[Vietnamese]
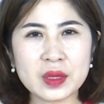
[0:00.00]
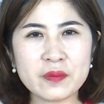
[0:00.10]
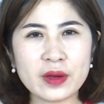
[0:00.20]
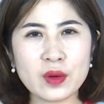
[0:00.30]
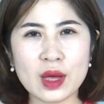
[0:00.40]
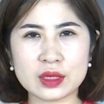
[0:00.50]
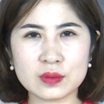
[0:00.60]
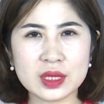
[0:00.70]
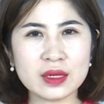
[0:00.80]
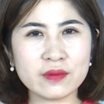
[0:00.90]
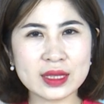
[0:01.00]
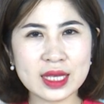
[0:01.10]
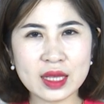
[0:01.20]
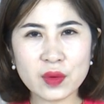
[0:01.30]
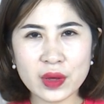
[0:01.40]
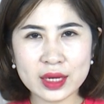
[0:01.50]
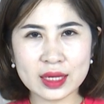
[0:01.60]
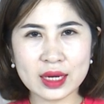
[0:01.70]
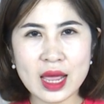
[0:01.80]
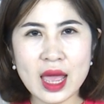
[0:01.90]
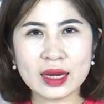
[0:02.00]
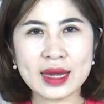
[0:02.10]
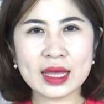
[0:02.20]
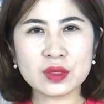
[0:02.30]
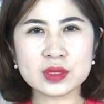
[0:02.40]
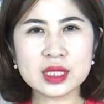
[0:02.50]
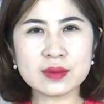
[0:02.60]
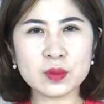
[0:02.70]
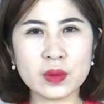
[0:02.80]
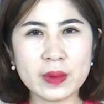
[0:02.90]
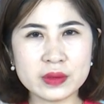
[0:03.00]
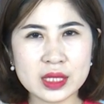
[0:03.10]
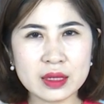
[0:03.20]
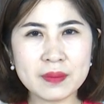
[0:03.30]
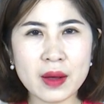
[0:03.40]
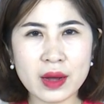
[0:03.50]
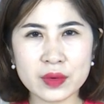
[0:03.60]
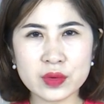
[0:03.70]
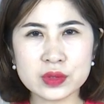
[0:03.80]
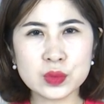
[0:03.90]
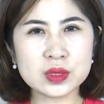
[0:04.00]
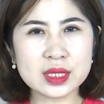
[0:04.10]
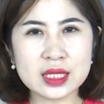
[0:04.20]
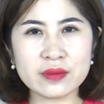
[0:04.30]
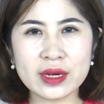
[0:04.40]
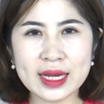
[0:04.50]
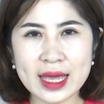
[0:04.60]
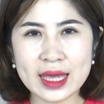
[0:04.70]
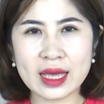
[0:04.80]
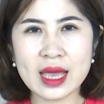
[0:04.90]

tâm Văn hóa Thông tin và Thể thao huyện đã tổ chức buổi biểu diễn báo cáo nội dung chương trình văn nghệ,